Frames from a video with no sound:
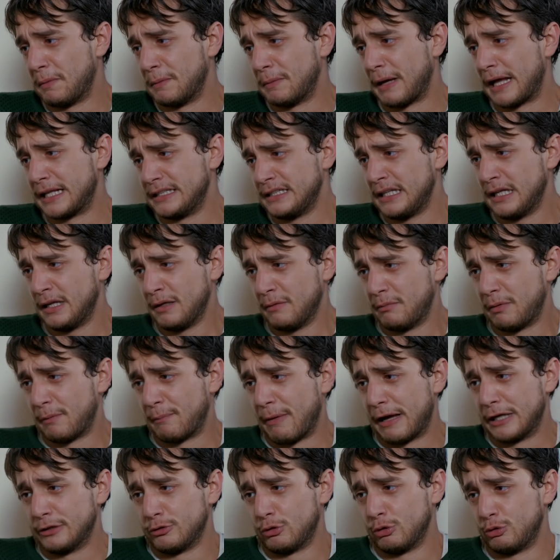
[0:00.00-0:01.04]
Ben
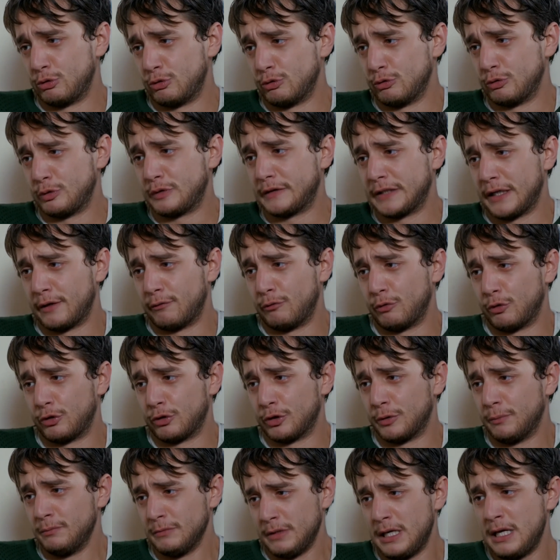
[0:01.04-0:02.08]
ben Güdürü'yü
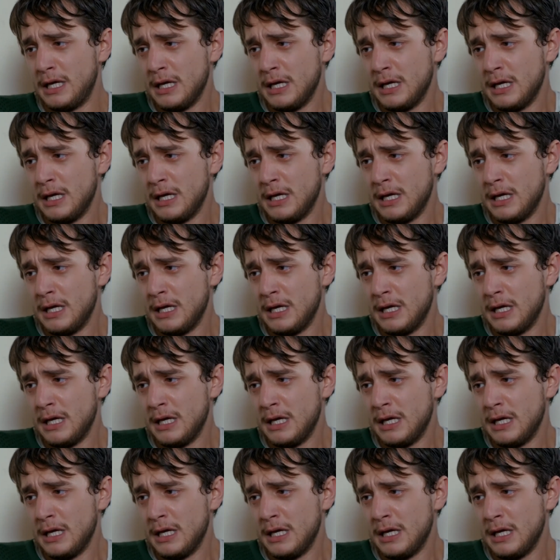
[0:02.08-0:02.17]
seviyorum.